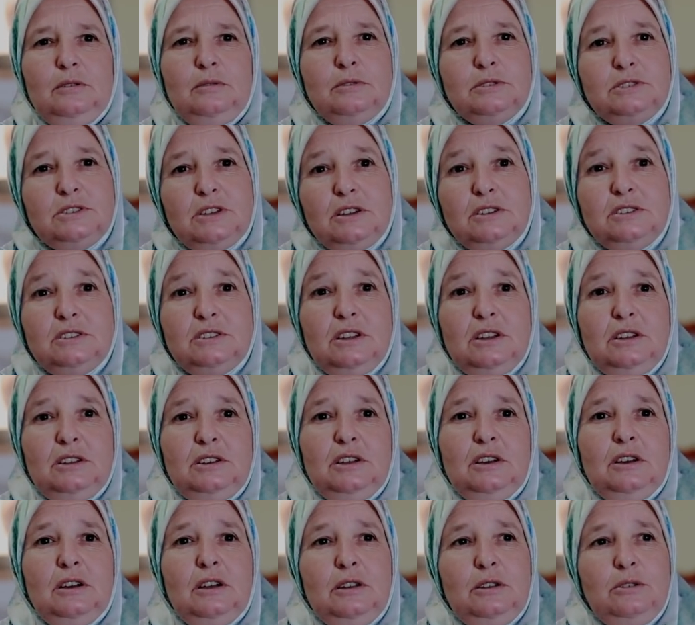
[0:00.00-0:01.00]

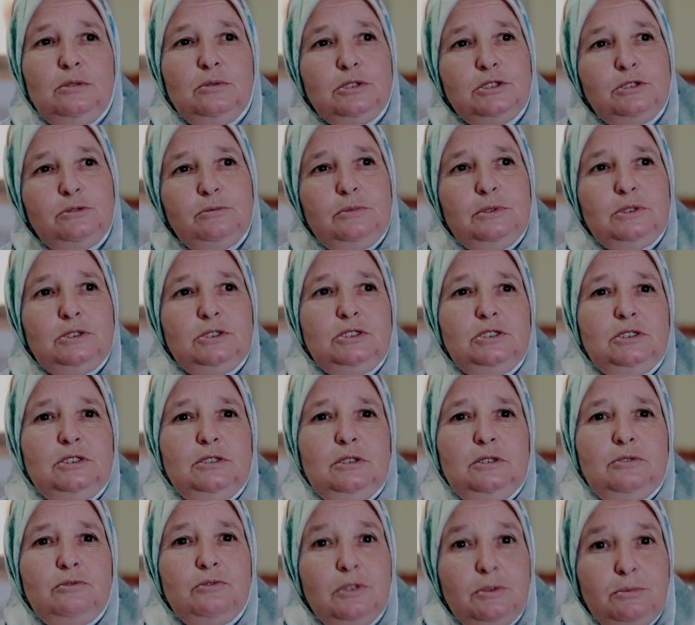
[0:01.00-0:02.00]
وسقساني قال لي واش مش
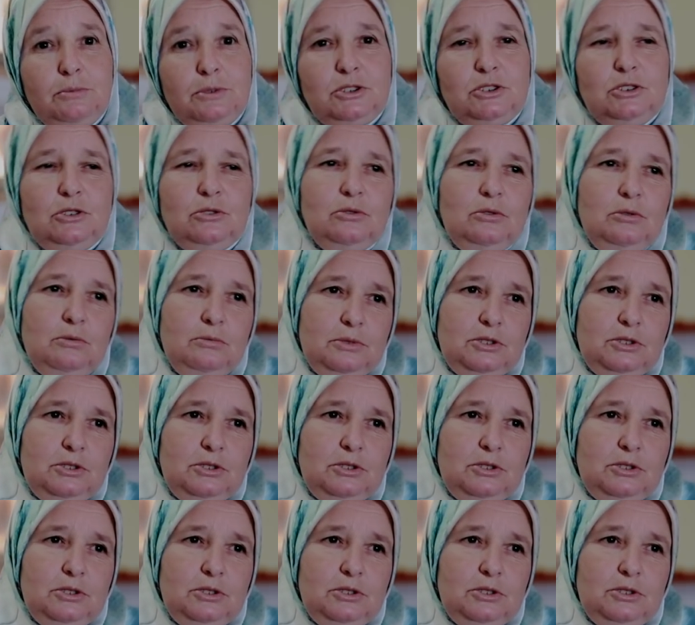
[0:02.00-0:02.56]
في مشق